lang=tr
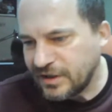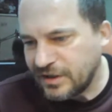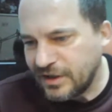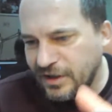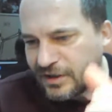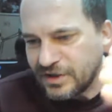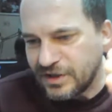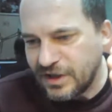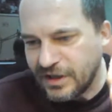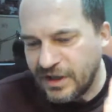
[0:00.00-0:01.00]
altında kalan
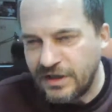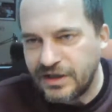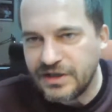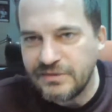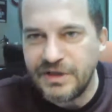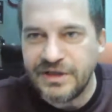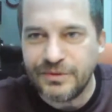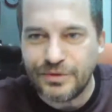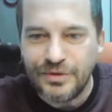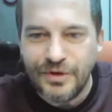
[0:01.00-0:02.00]
işler. Harikasın
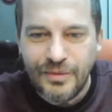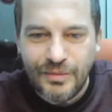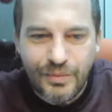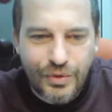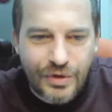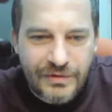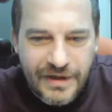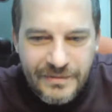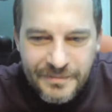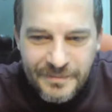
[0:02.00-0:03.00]
Beyzanur. Buyurun
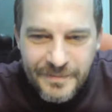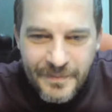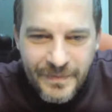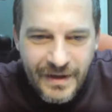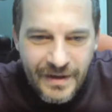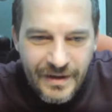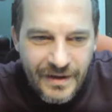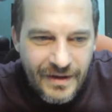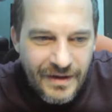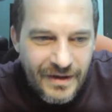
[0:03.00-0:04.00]
efendim.
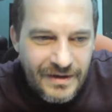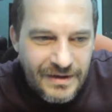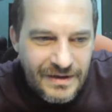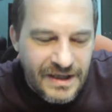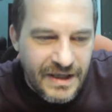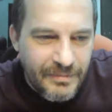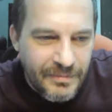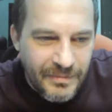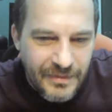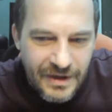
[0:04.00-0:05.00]
Senem.
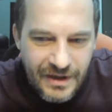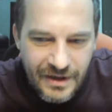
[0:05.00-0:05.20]
Ee,